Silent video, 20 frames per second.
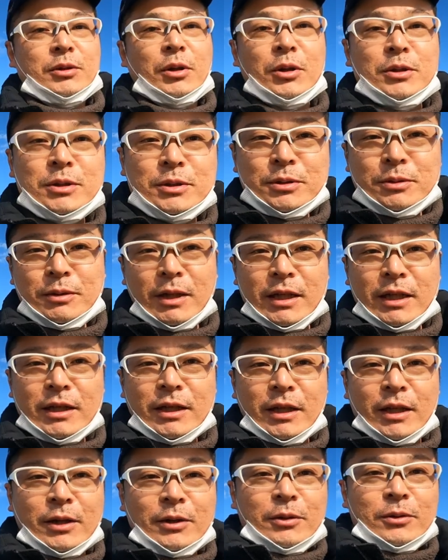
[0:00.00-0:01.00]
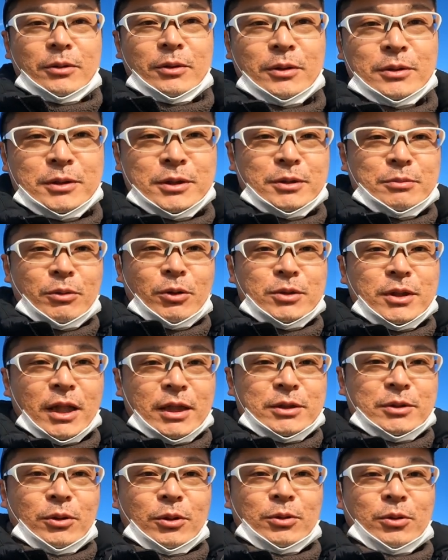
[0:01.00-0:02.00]
というわけでこの犬吠
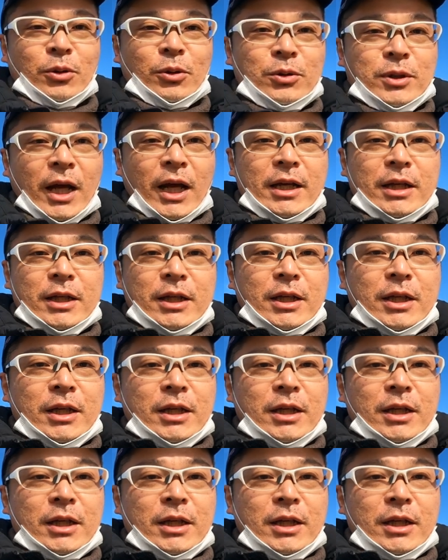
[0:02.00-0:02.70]
埼の灯台、